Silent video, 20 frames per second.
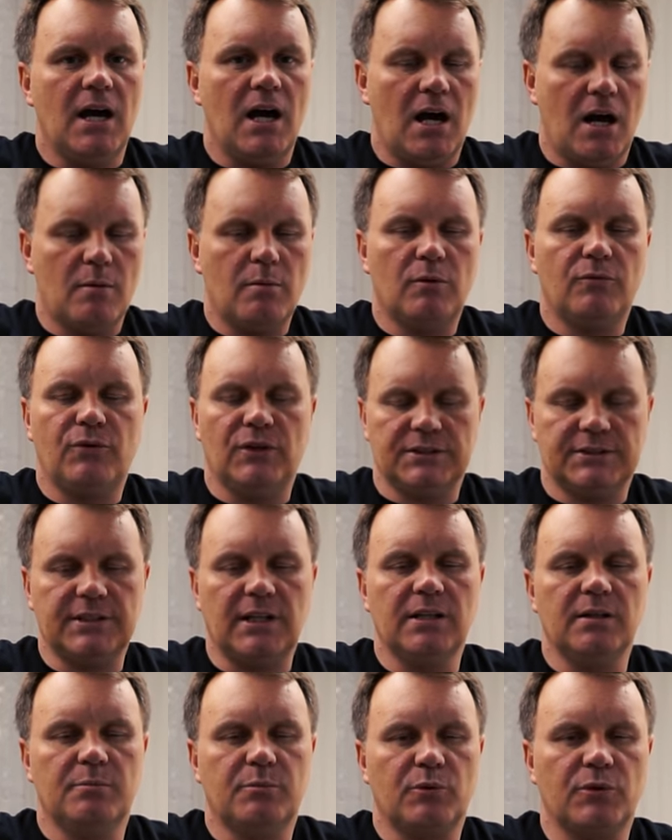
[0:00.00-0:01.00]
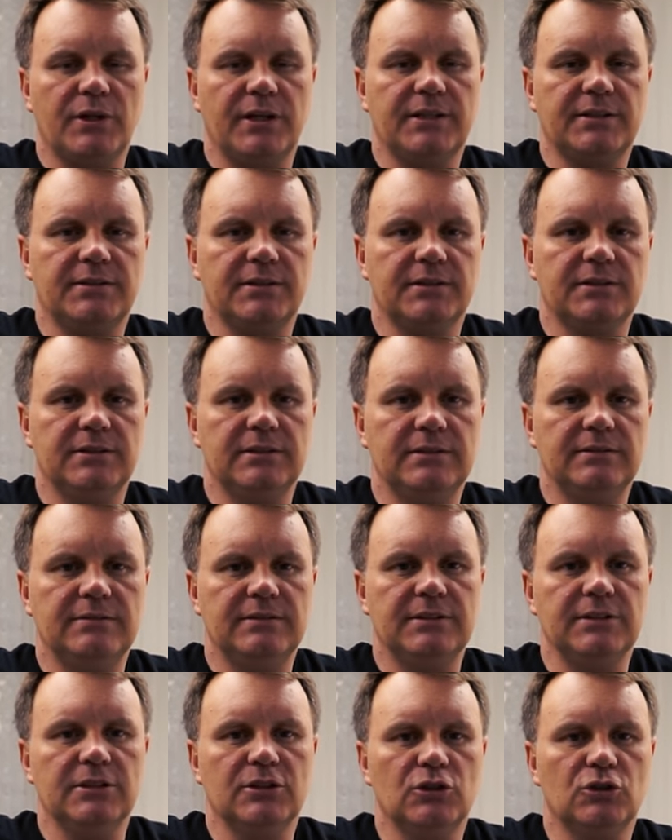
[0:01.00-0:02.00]
aber fast alle Projekte, die
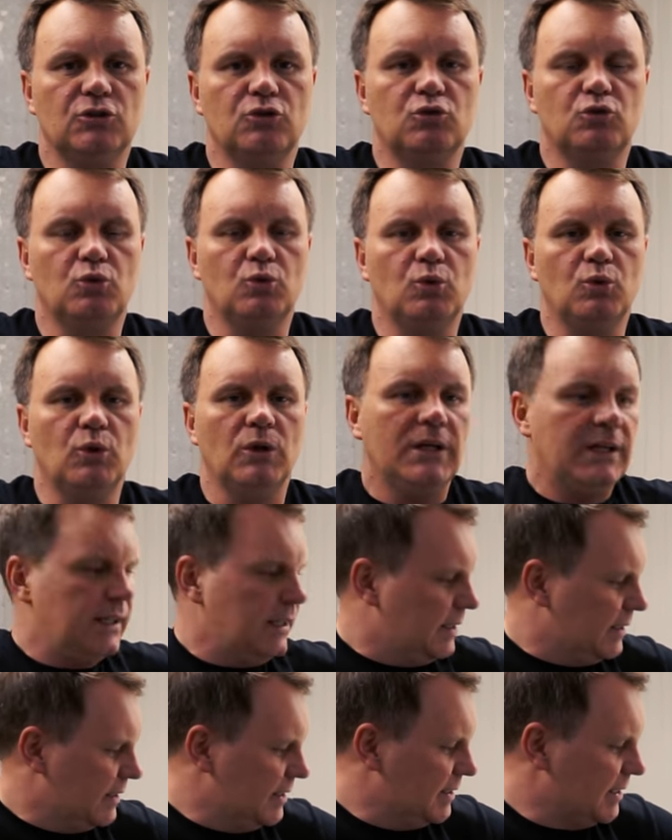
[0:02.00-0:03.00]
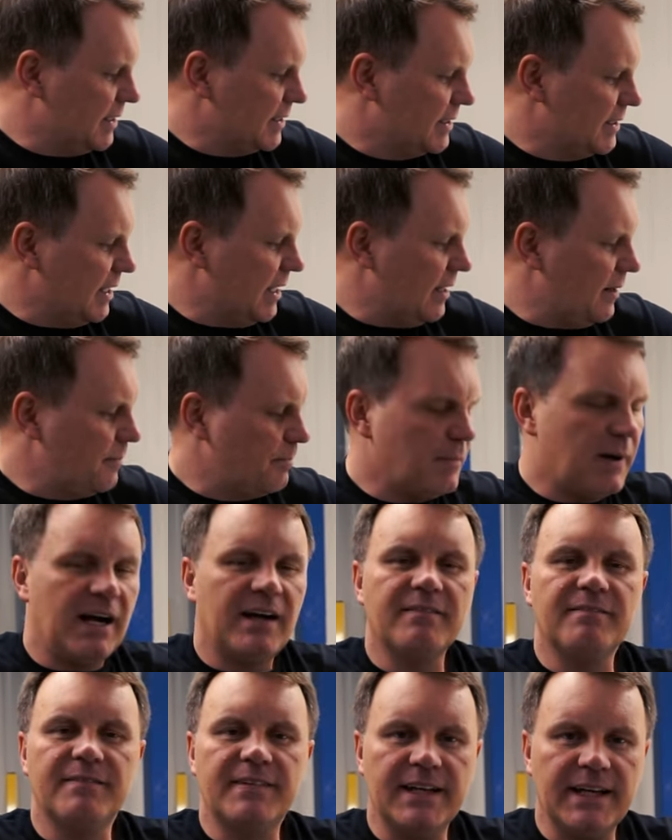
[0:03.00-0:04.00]
wir so dieses Jahr
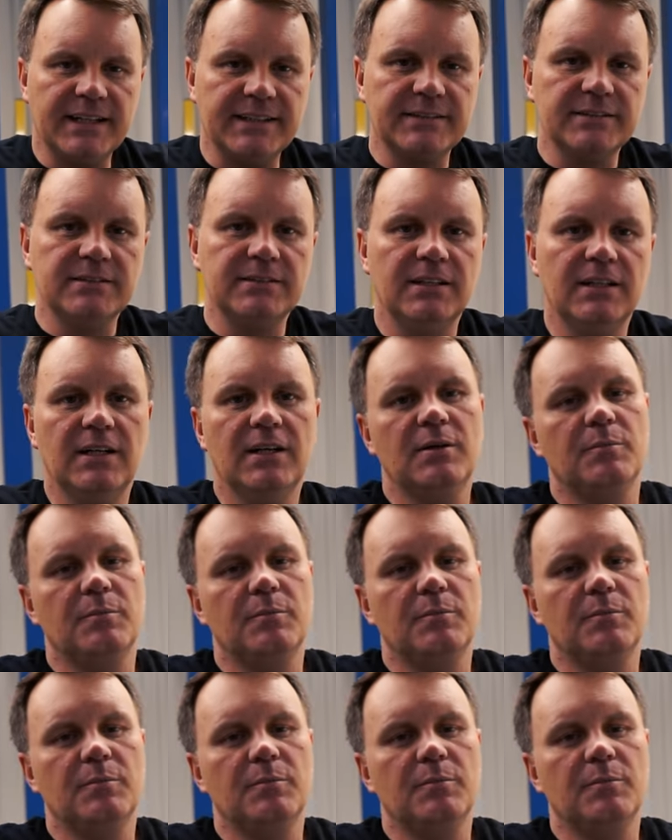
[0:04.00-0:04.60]
machen werden,